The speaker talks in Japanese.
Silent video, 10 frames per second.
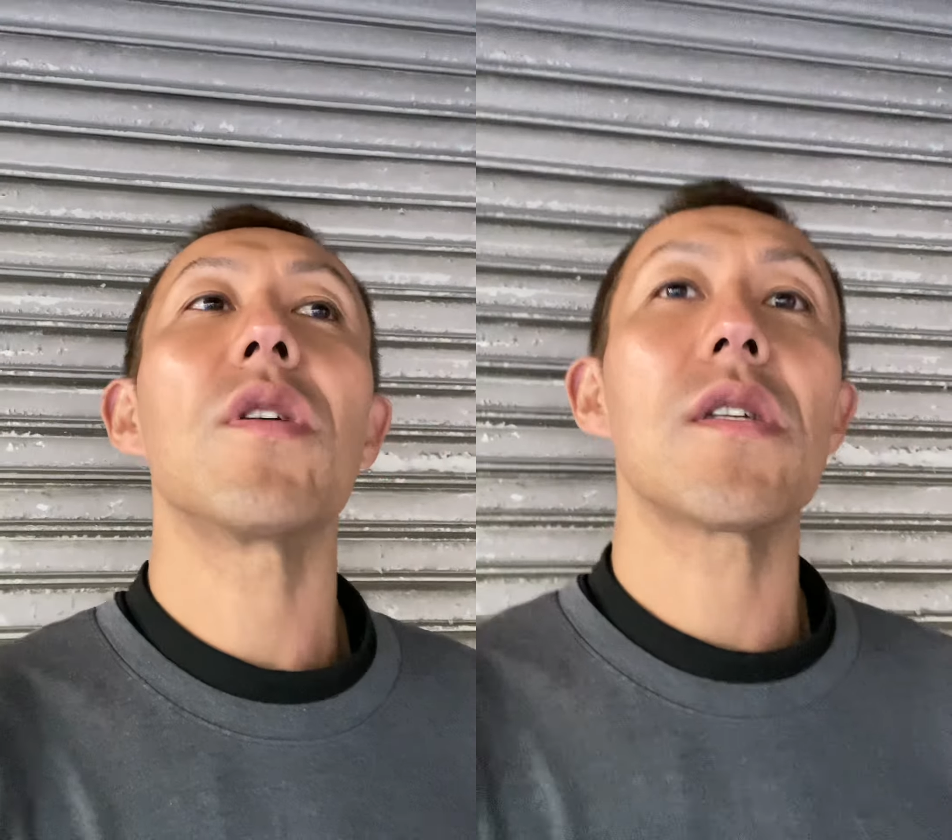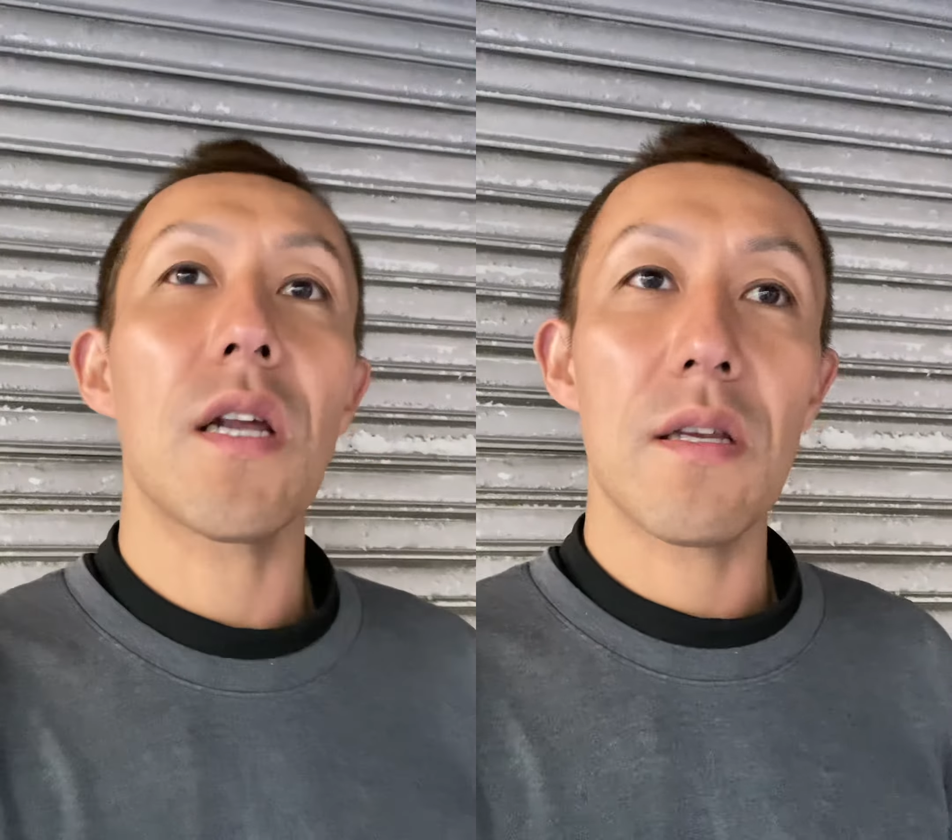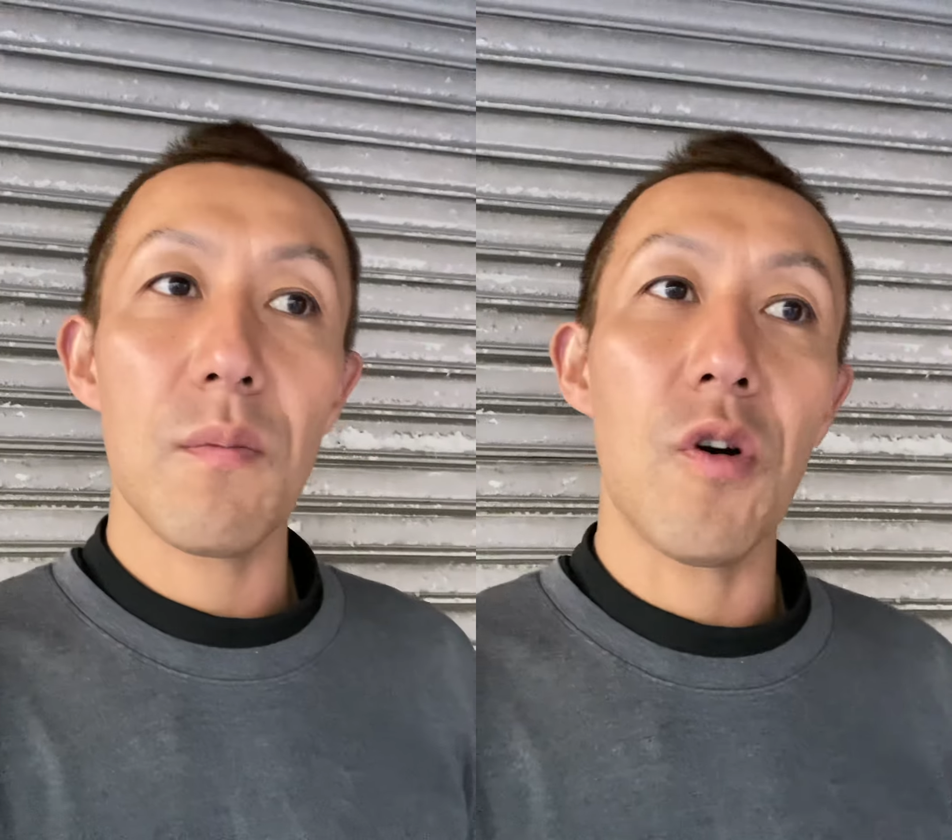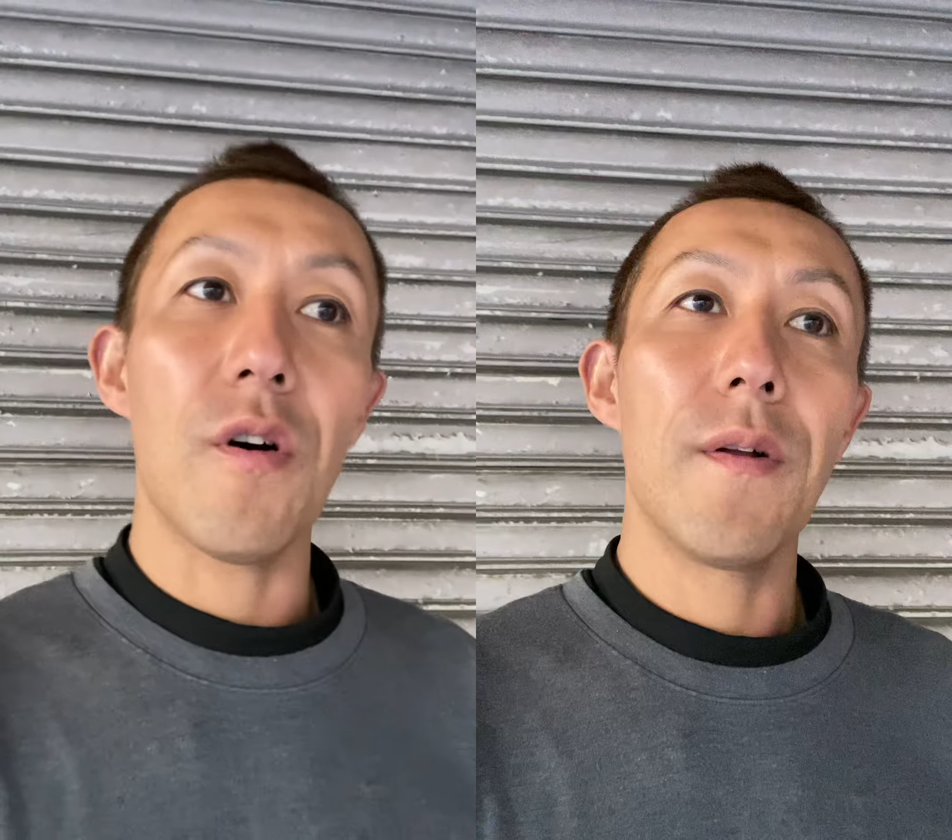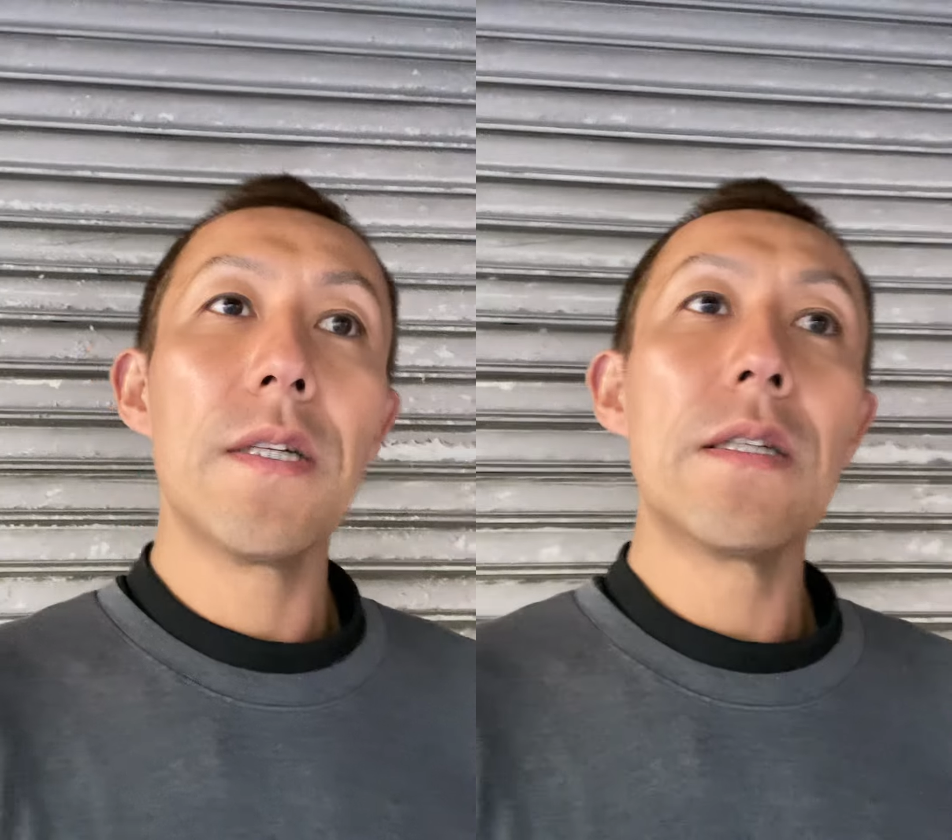ですけれども
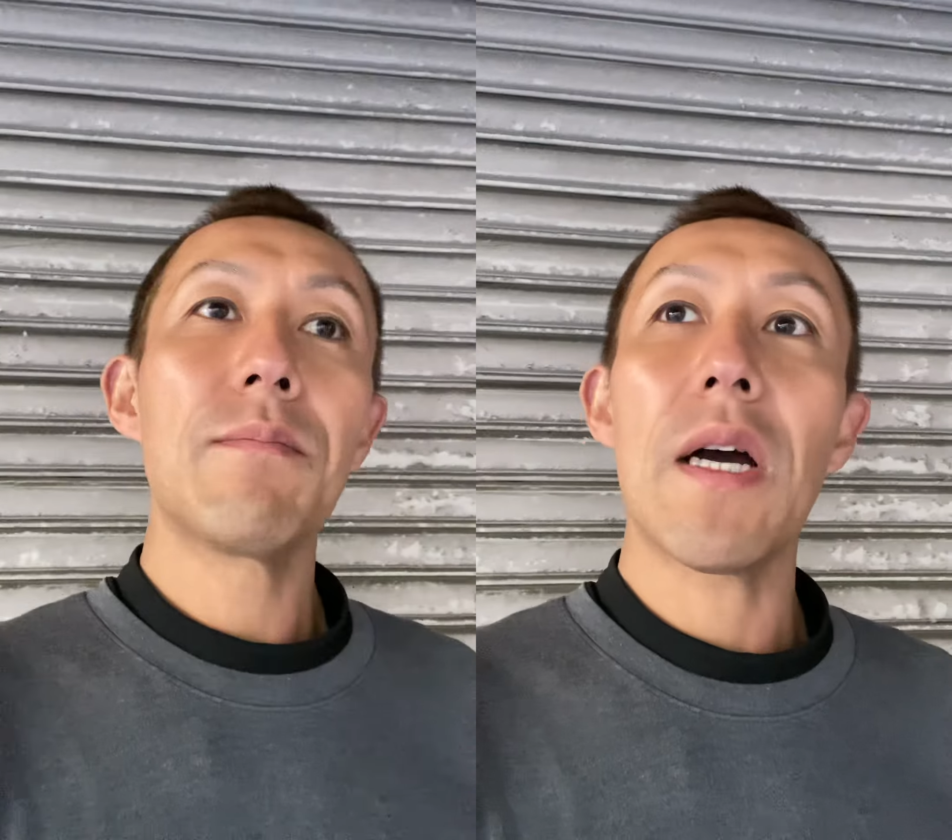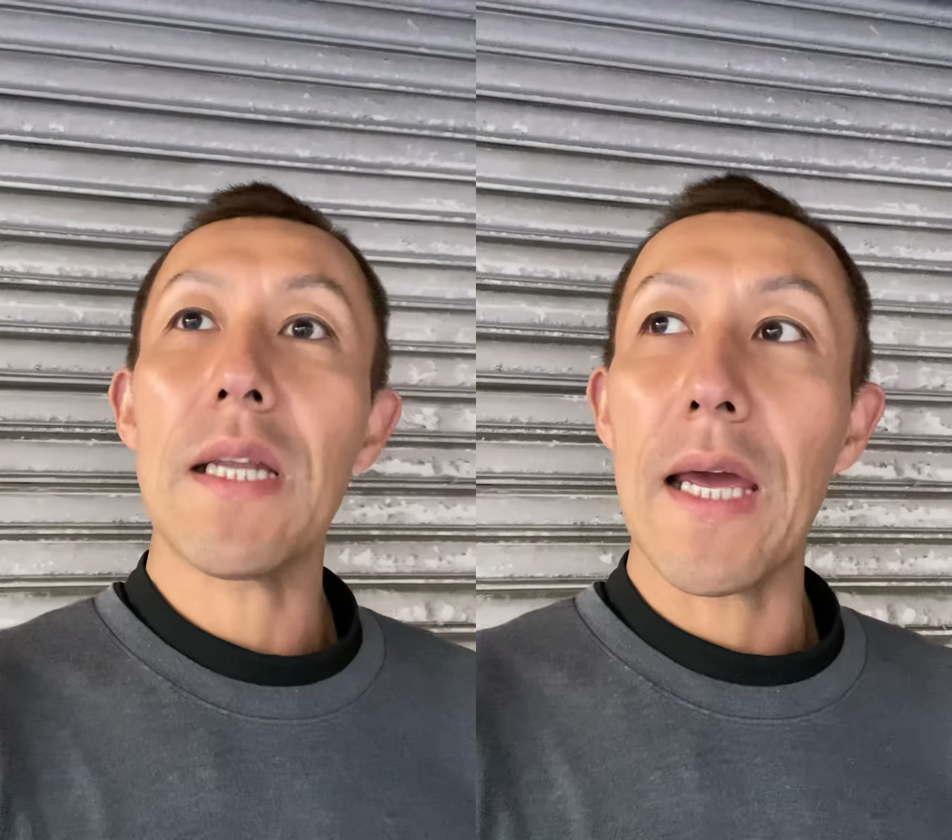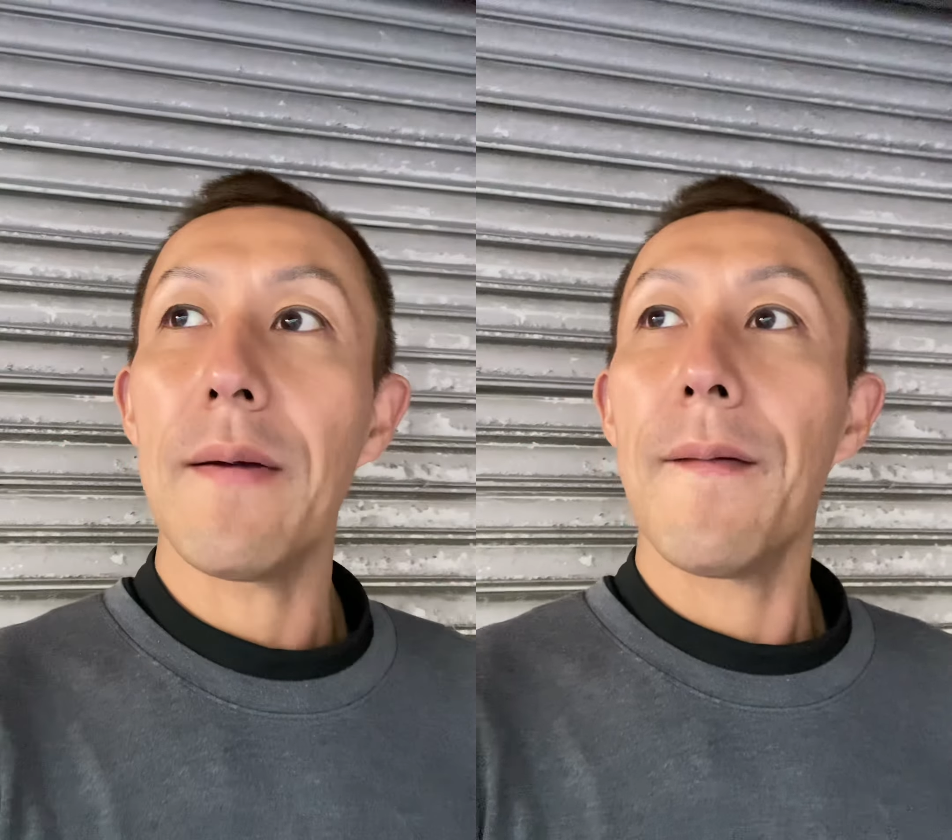まあね